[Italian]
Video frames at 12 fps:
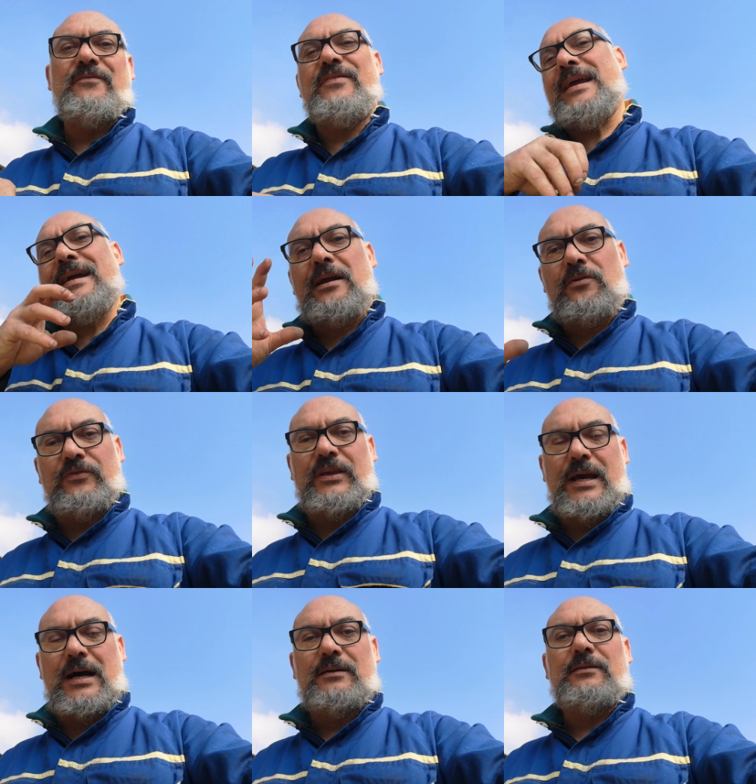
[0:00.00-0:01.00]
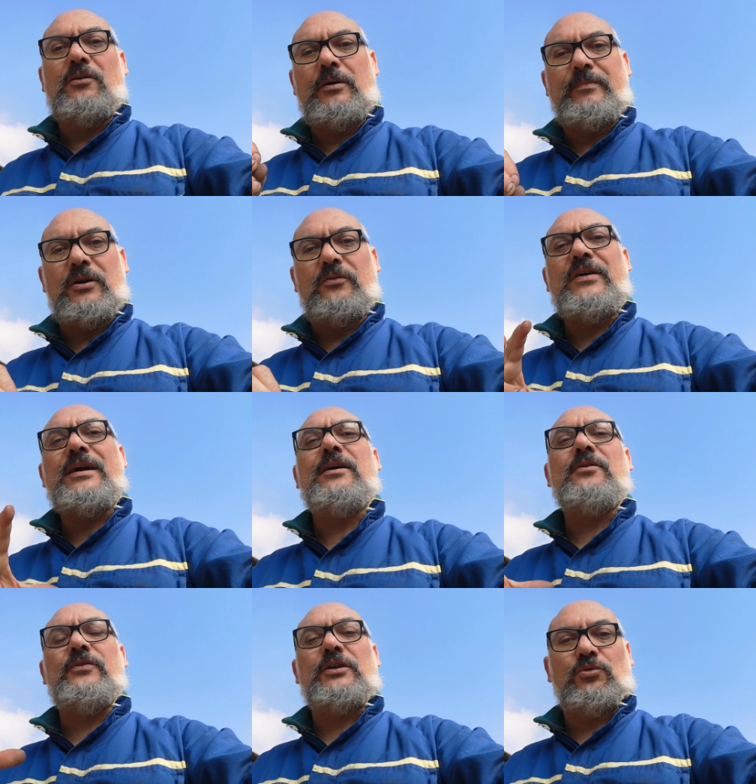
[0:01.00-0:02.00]
vengano via, o almeno
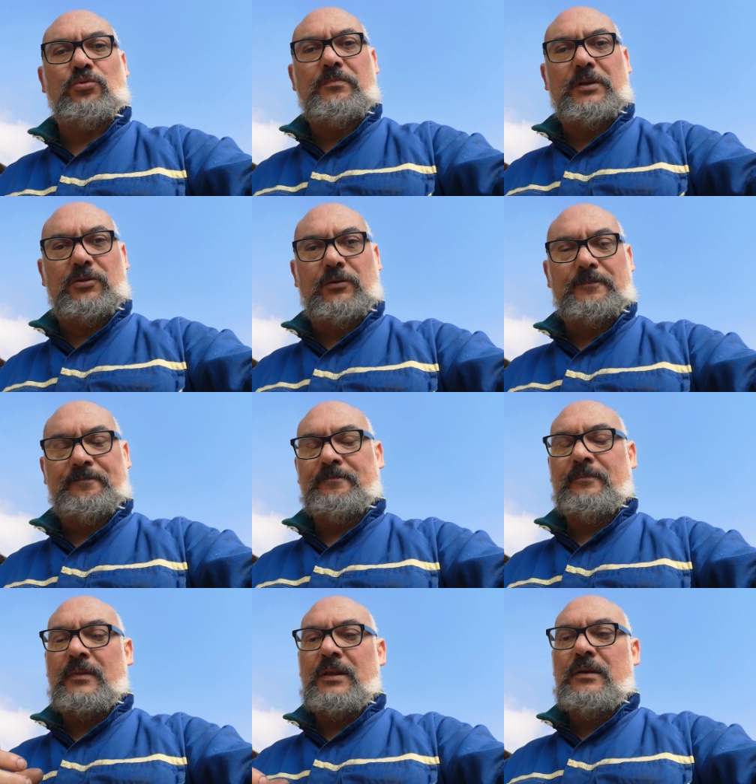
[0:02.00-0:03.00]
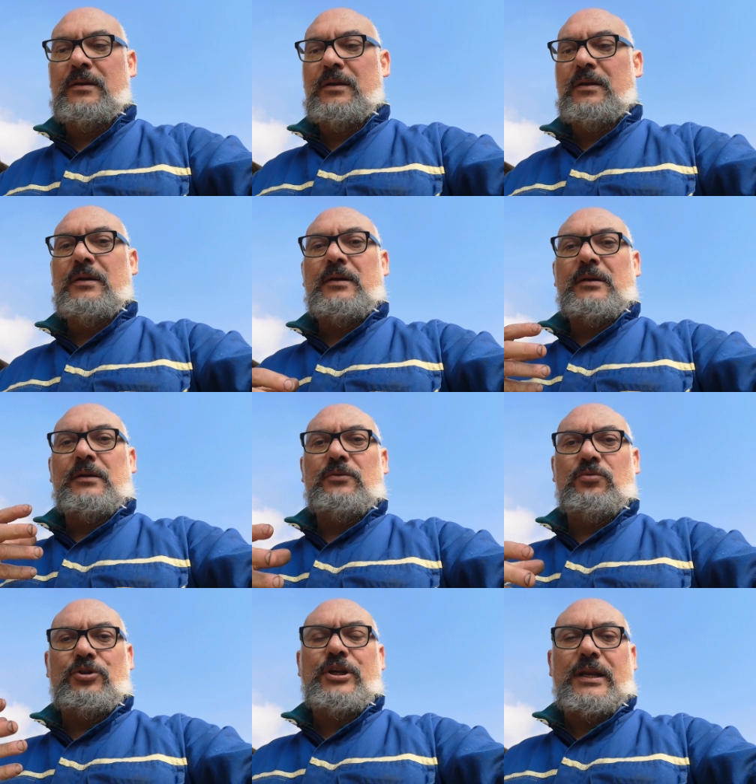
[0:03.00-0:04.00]
vengano via subito
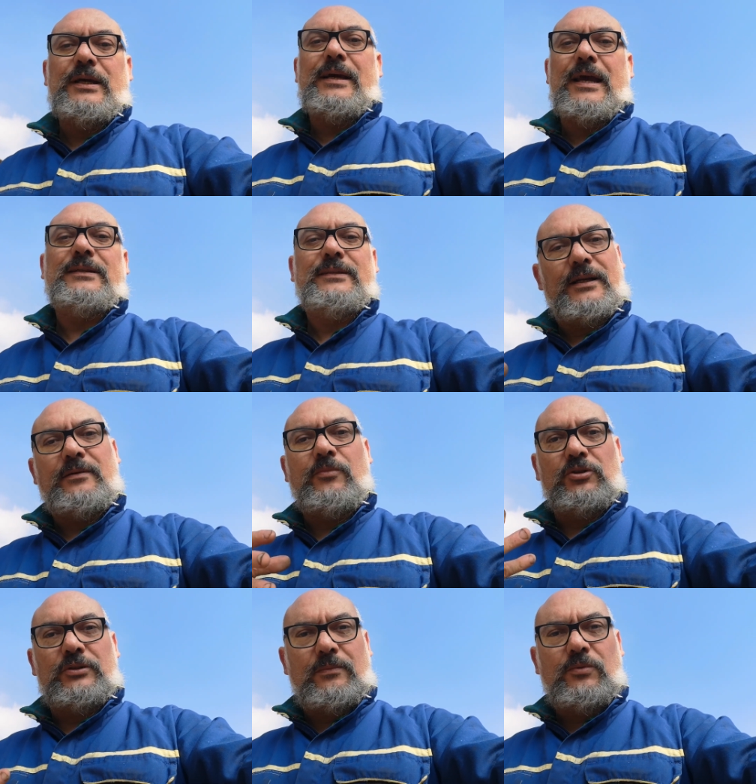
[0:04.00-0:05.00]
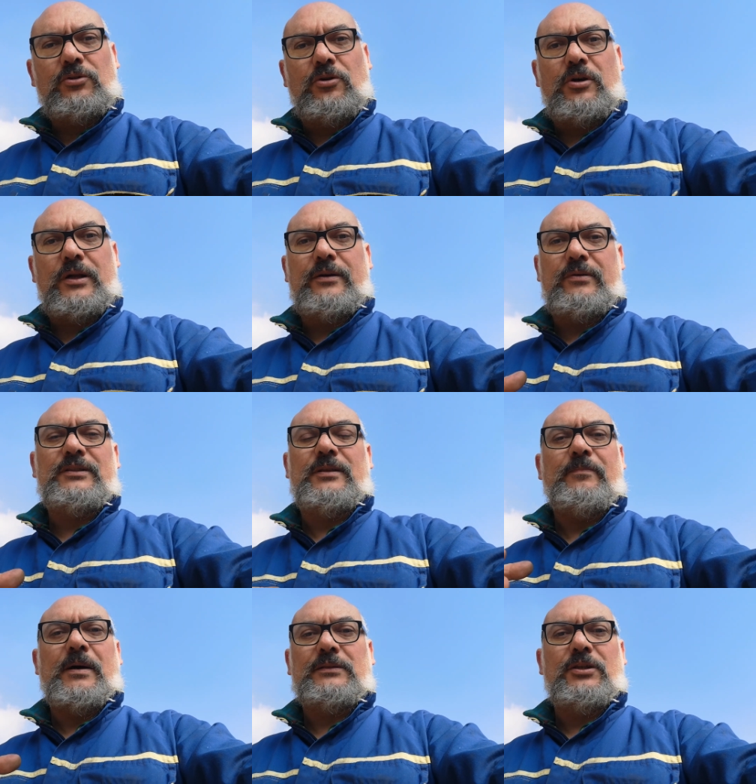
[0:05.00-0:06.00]
Succede che si rimonta il motore,
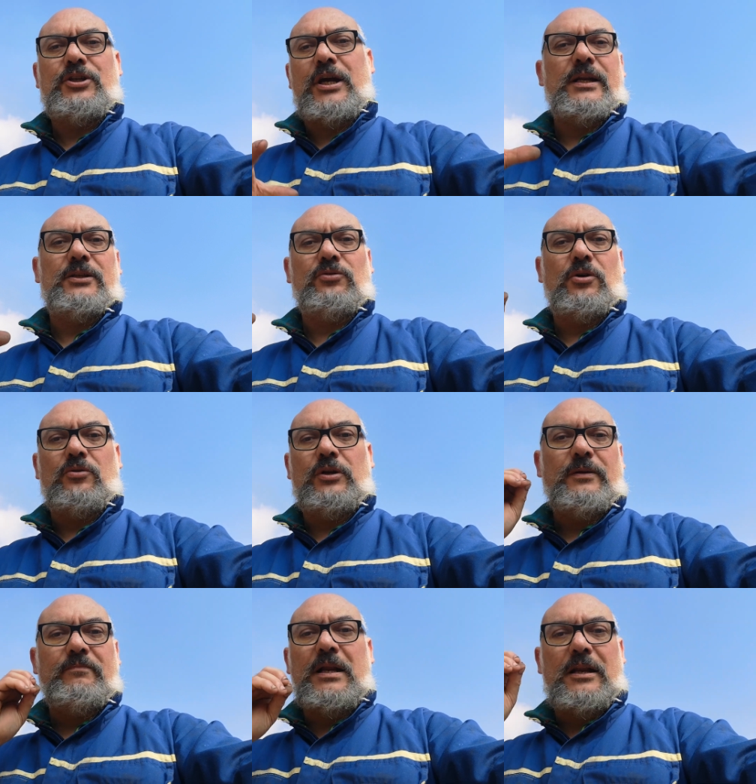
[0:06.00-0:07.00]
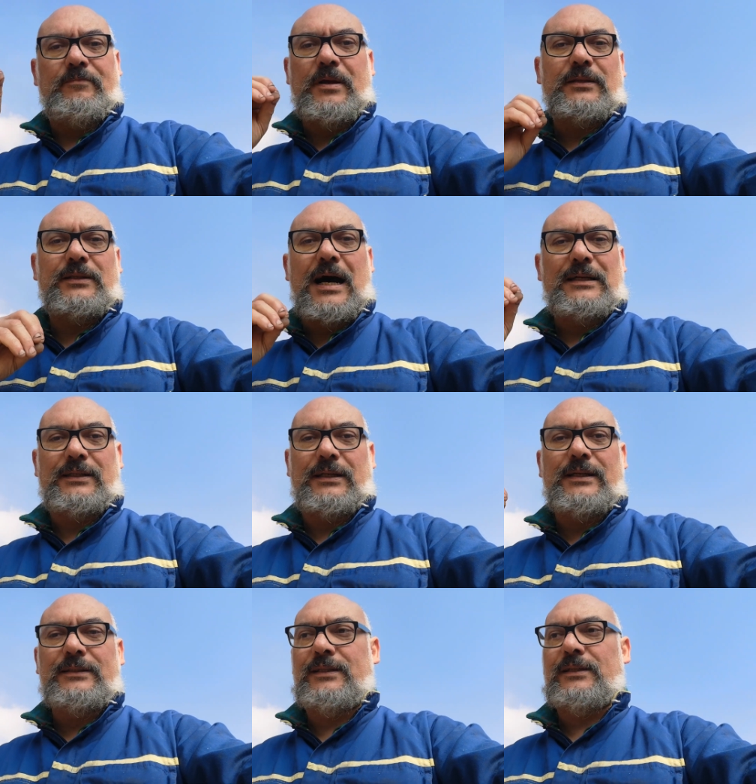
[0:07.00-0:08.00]
queste particelle sono lì belle piantate a
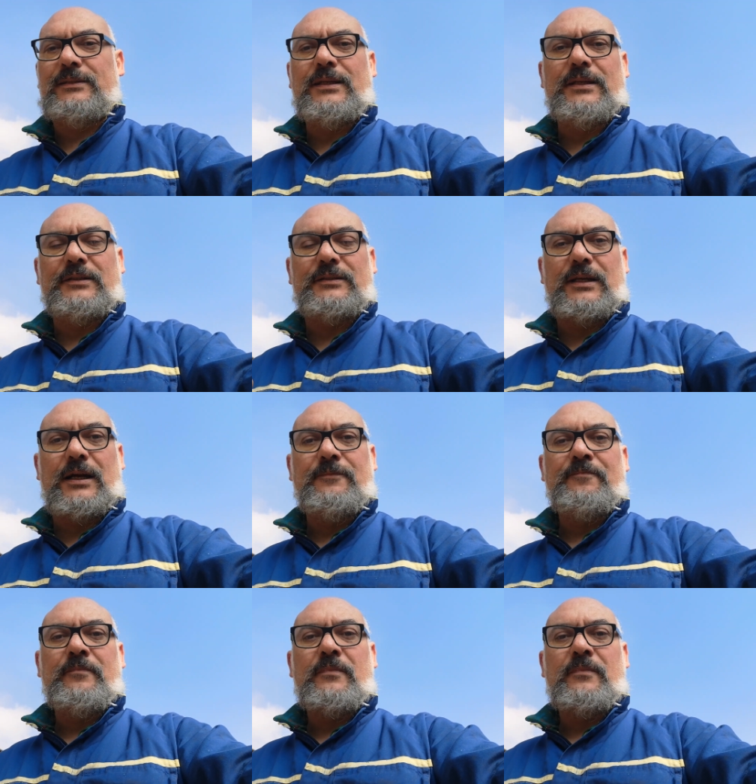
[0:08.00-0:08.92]
destra e a sinistra,